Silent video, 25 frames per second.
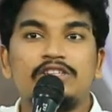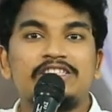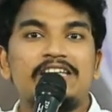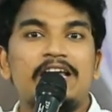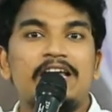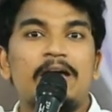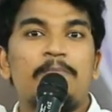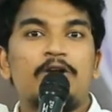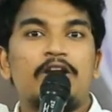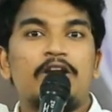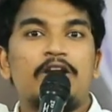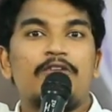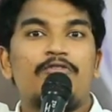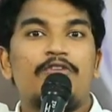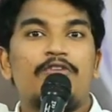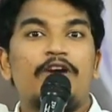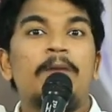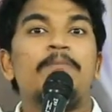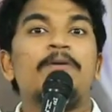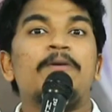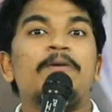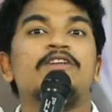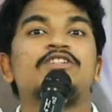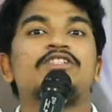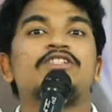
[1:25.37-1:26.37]

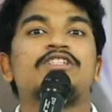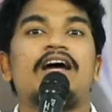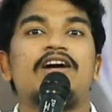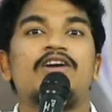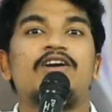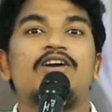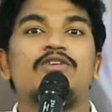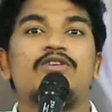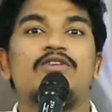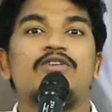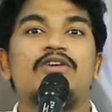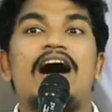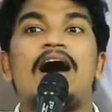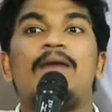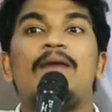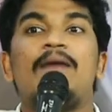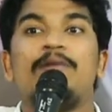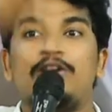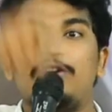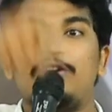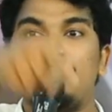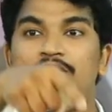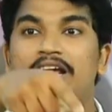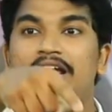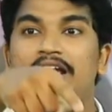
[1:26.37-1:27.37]
యోసేపుని విడిపించాడు
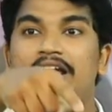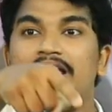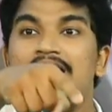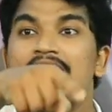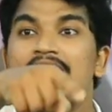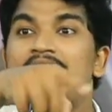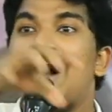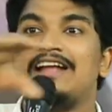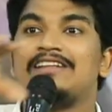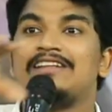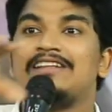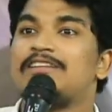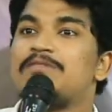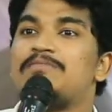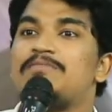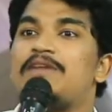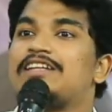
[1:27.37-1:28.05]
ఆమె నుండి